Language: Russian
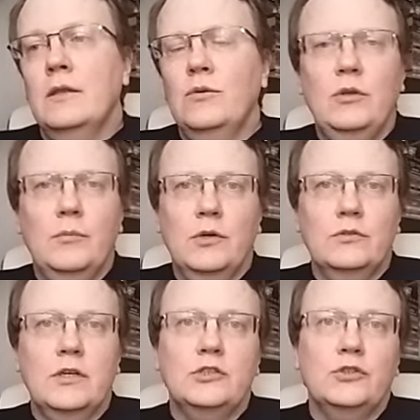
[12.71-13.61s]
Ну, не могу
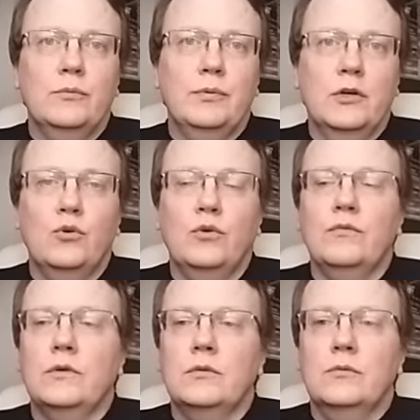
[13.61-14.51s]
сказать, что
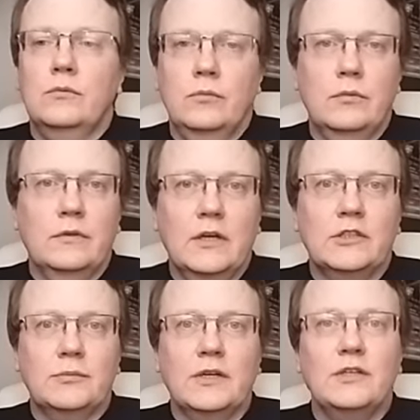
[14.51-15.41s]
плохого, ну,
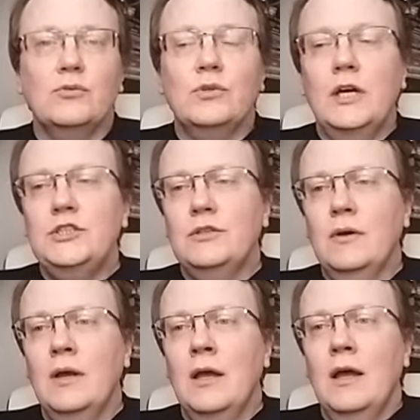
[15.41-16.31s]
скажем так,
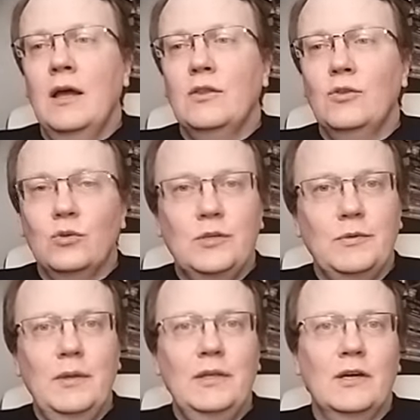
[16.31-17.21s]
неудачного, но,
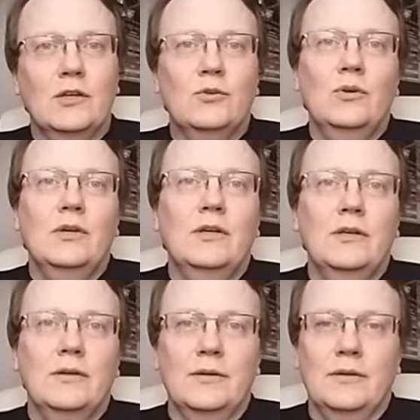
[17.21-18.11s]
тем не менее, который,
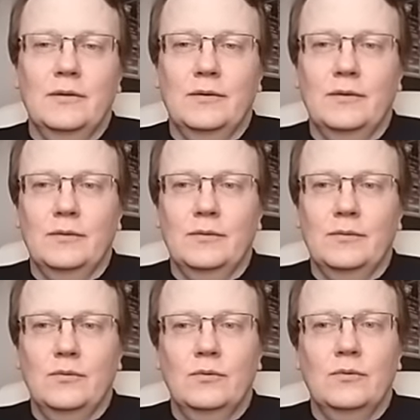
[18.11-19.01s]
э,
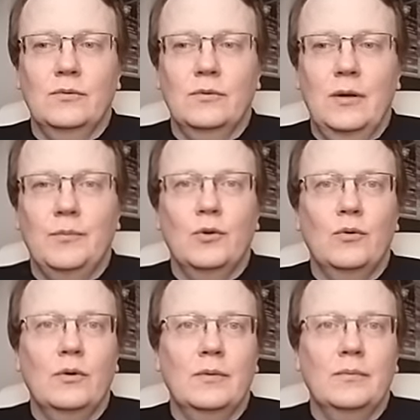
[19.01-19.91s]
ну,
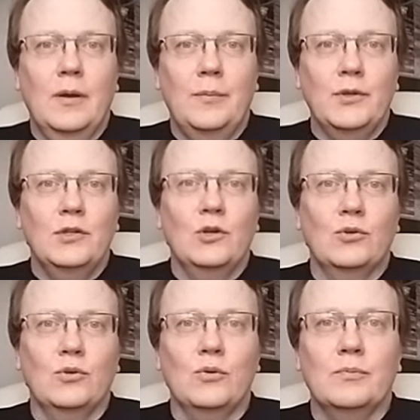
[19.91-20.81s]
обрел
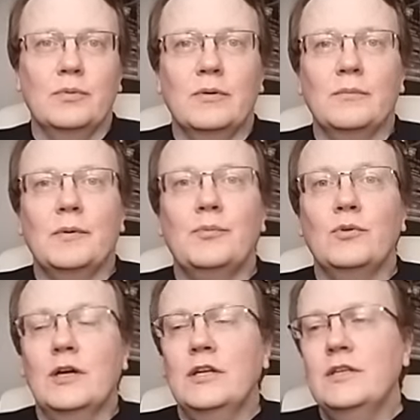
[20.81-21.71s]
определенную
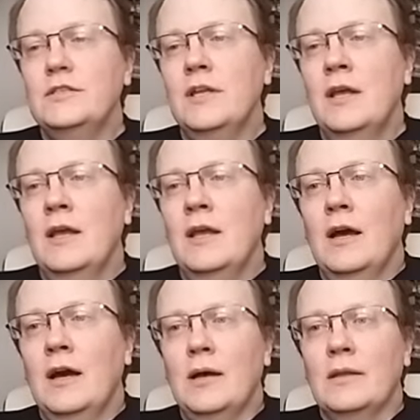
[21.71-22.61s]
популярность,
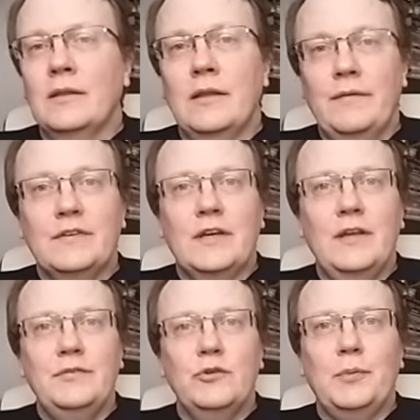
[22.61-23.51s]
а,
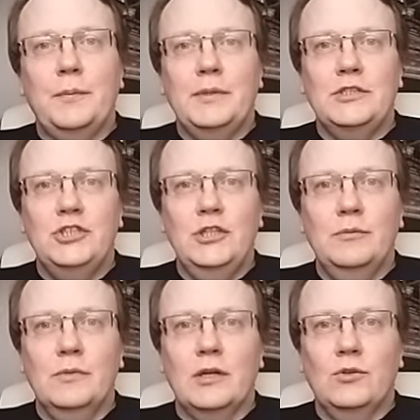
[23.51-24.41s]
скорее всего, по
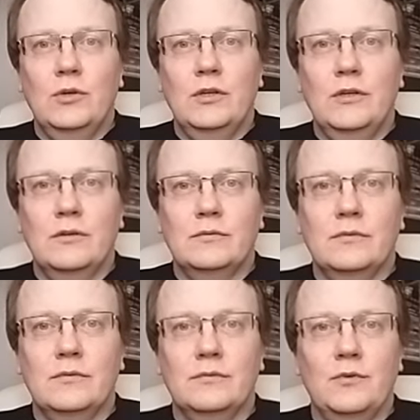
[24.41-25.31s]
причинам, которые э,
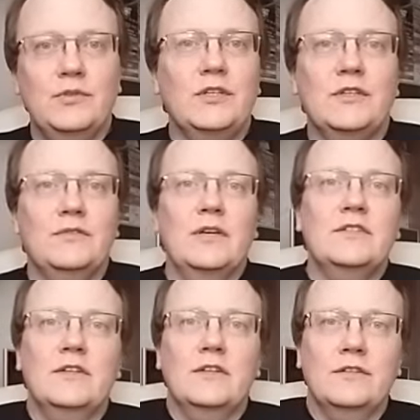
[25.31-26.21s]
вовсе не
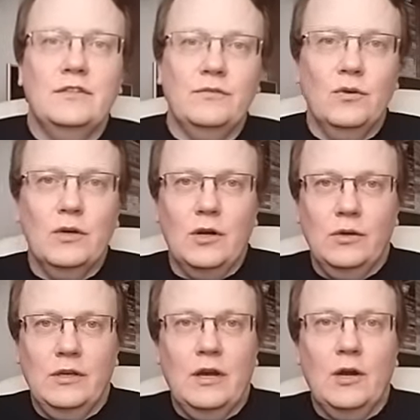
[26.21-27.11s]
связаны с его
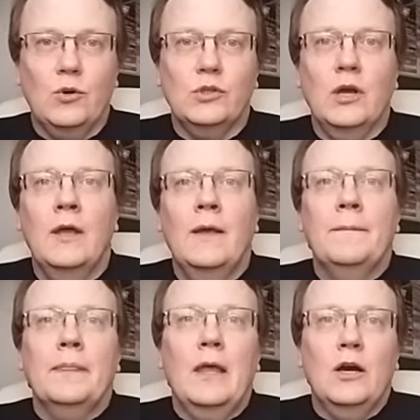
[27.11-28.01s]
какой-то
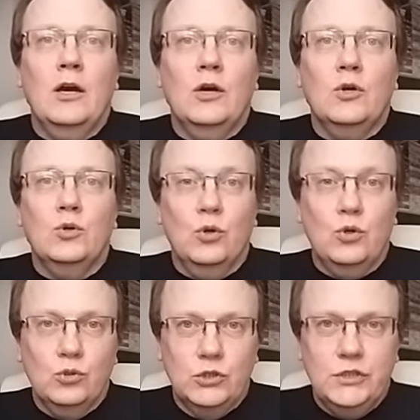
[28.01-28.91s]
а,
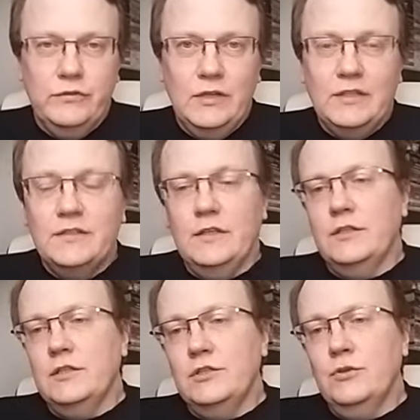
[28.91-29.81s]
художественной
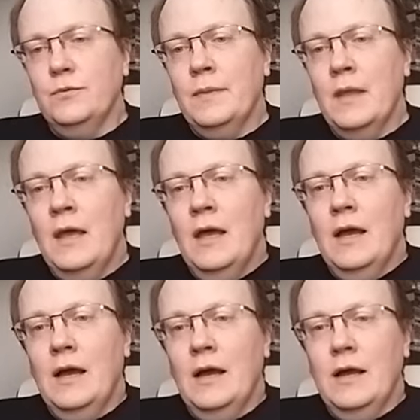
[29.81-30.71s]
ценностью.
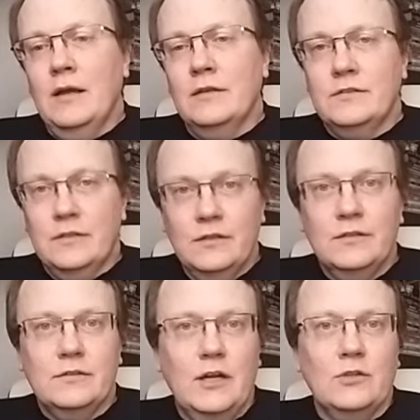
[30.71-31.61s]
А,
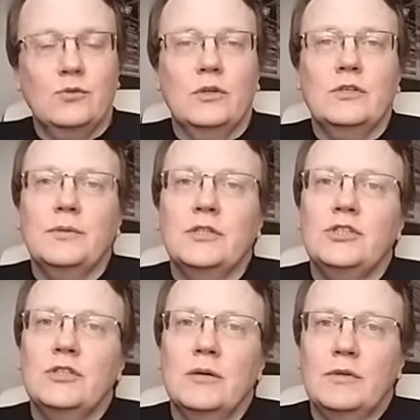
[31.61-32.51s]
и сразу эти
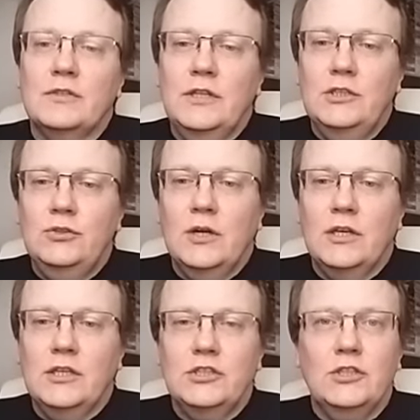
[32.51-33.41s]
причины обозначу.
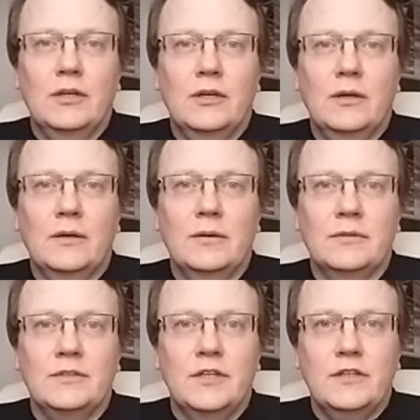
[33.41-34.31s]

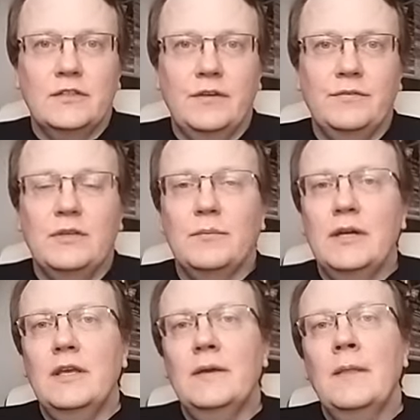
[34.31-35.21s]
Конечно, зрительское
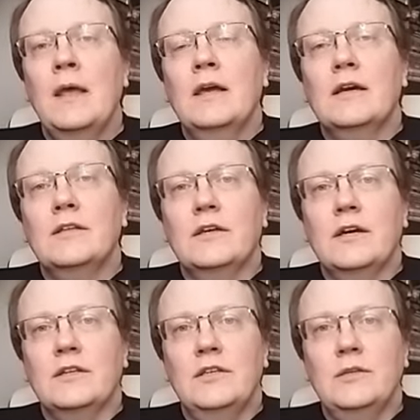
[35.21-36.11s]
внимание к этой
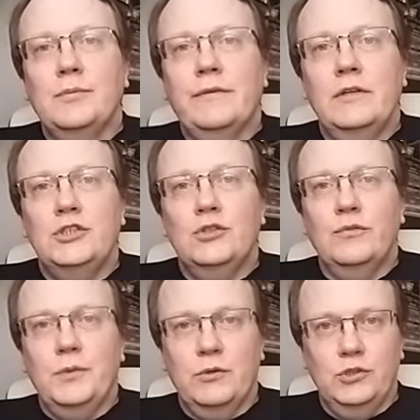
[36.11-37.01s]
картине
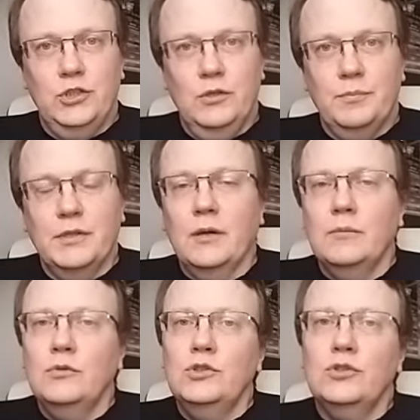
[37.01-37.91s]
привлечено в первую очередь
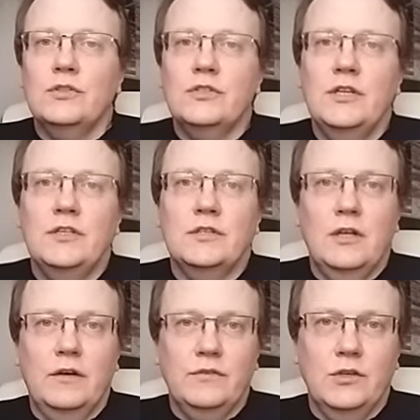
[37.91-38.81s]
потому, что здесь
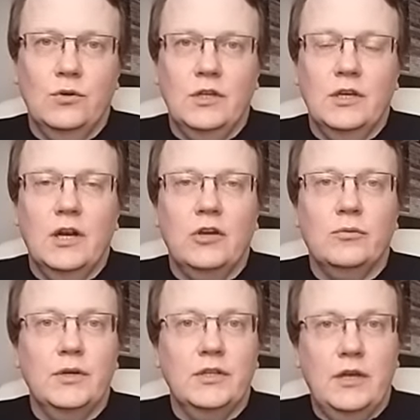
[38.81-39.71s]
главные роли
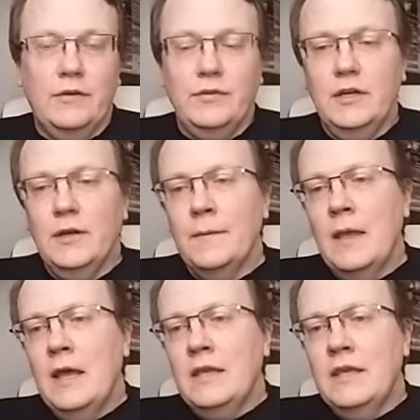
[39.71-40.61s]
играют Бен Аффлек
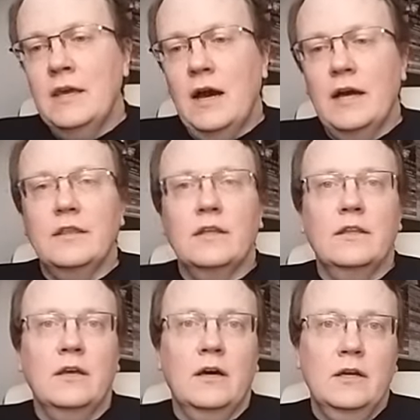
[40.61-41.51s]
и Анна
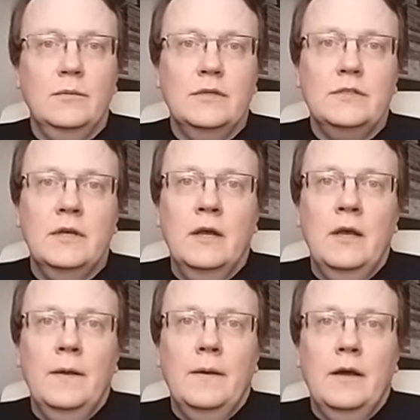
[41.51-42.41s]
де Армас,
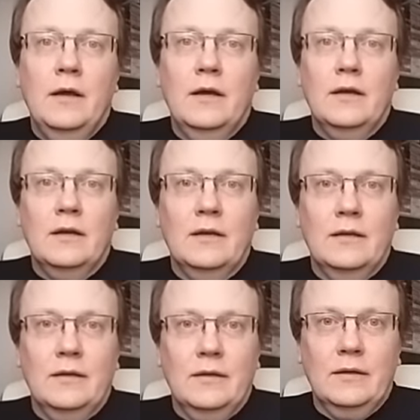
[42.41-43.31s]

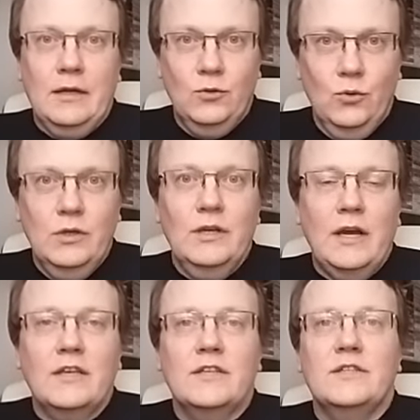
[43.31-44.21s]
а, э, которые,
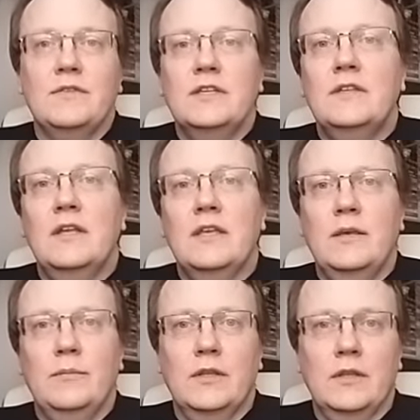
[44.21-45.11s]
как известно,
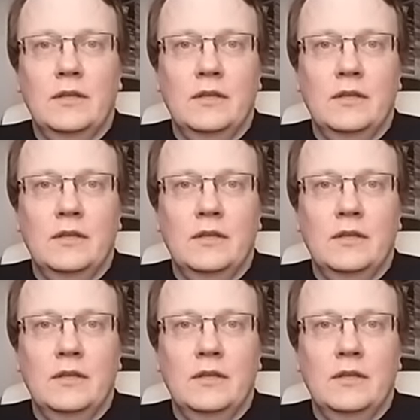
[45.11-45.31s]
именно